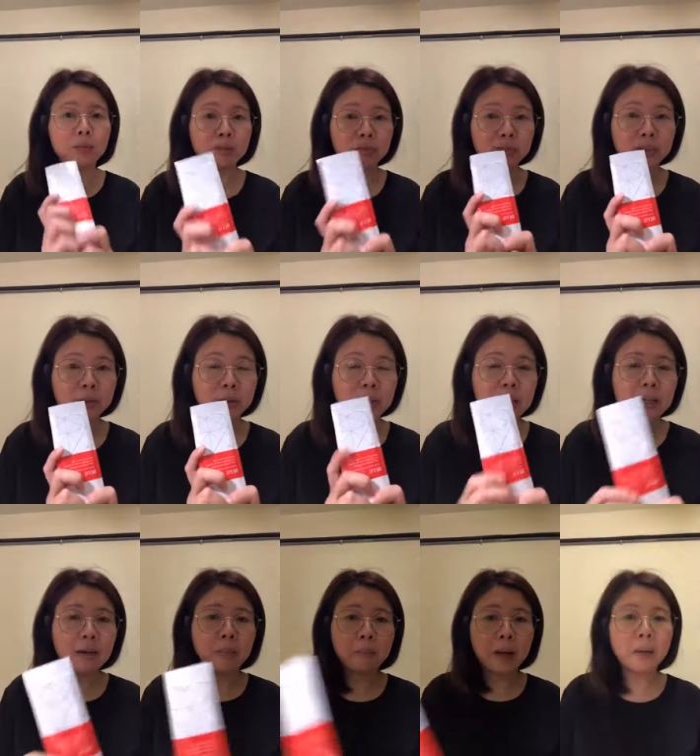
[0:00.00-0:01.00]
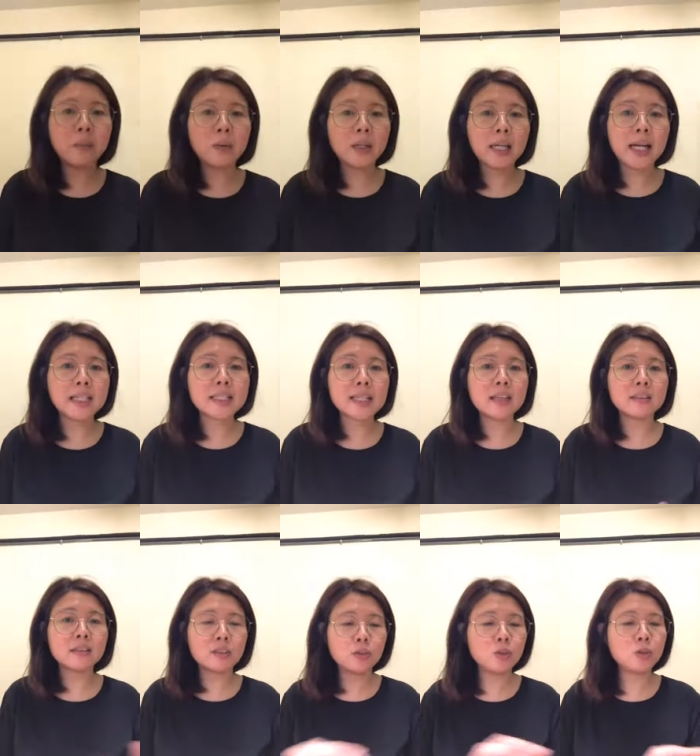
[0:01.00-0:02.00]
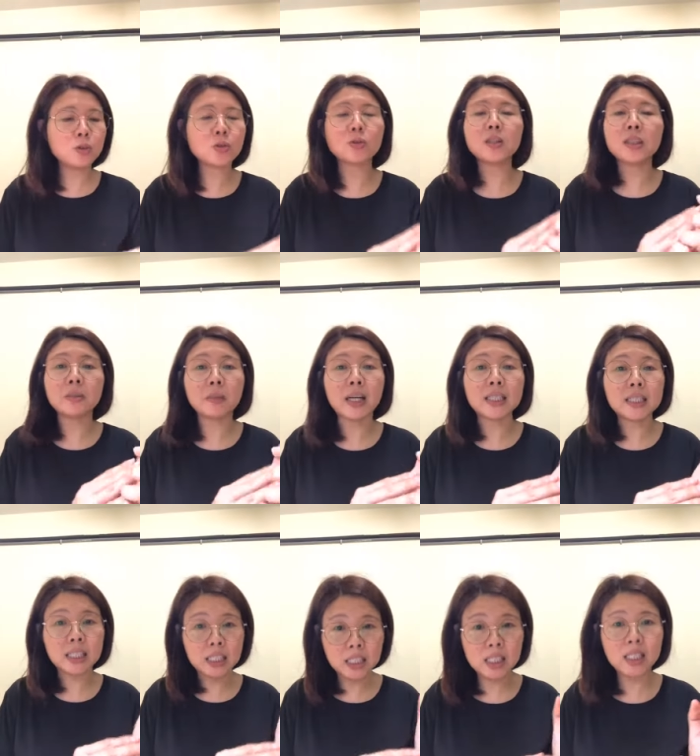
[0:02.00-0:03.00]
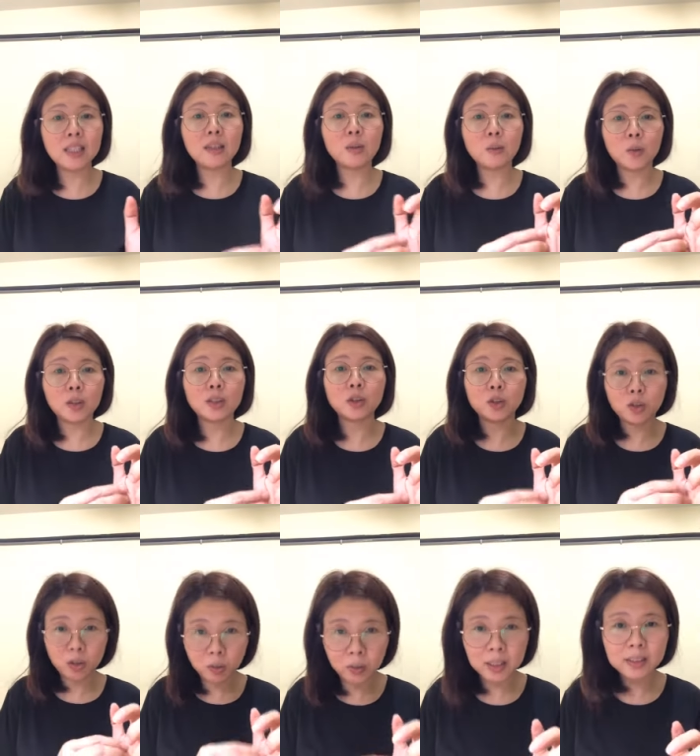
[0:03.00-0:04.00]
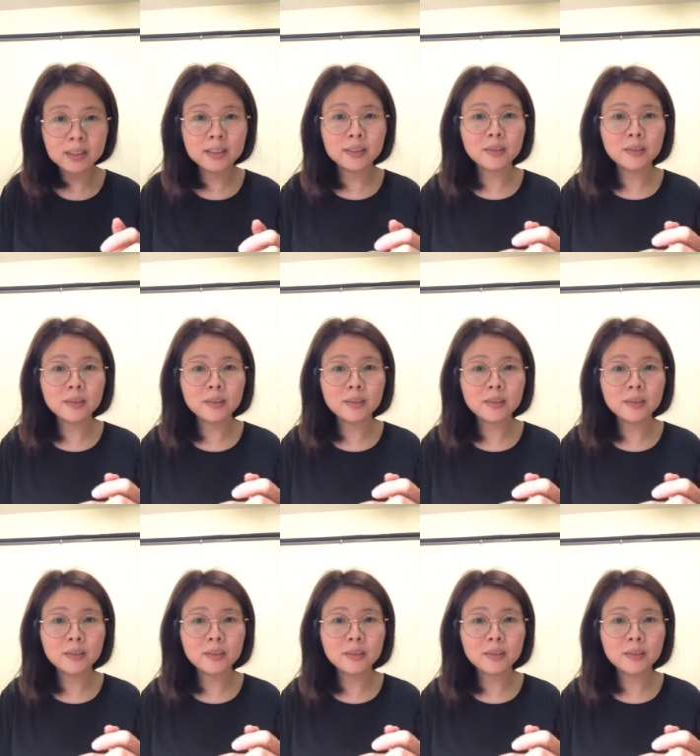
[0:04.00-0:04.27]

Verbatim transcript: 个 B e feel，帮我改善，就所谓的嘛清我的血管，